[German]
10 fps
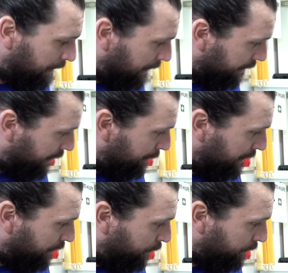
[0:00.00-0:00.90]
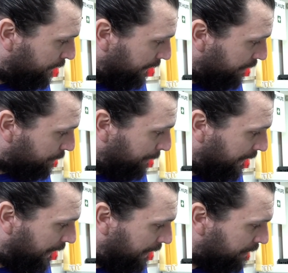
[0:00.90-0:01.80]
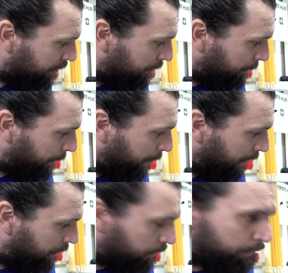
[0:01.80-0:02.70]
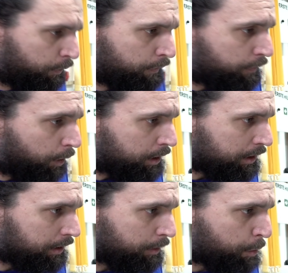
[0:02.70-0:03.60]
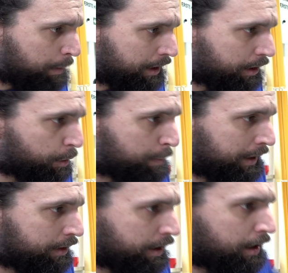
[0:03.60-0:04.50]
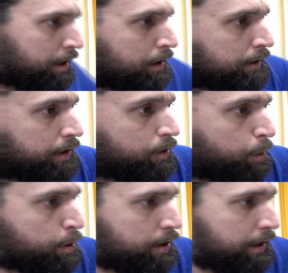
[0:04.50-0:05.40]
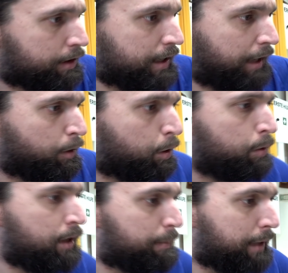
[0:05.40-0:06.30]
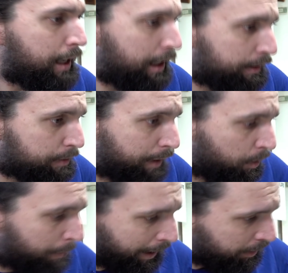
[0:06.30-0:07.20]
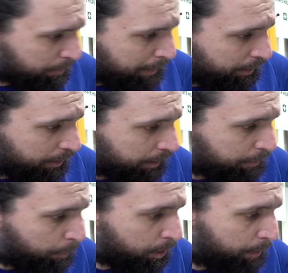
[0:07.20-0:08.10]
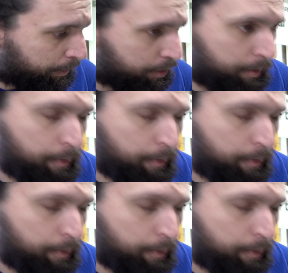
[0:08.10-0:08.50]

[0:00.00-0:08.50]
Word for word: Jetzt habe ich hier 35 Megahertz und 5 Volt Spitze, Spitze, das Ostsee, das kann doch 100 Megahertz. Warum macht es mir jetzt da 2,2